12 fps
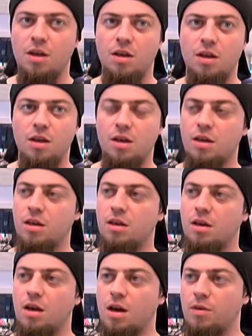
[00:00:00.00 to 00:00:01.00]

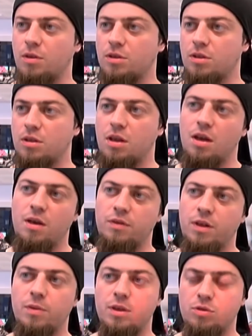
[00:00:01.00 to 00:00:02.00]
Ee, hayvanın
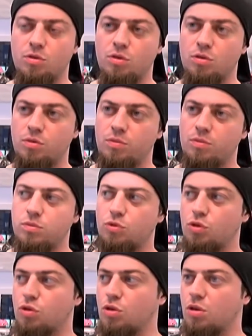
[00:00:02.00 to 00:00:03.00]
evde besliyorum.
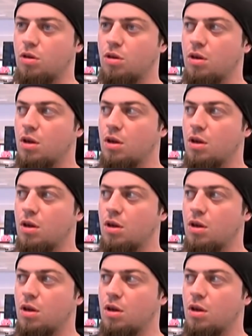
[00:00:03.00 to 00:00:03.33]
Çünkü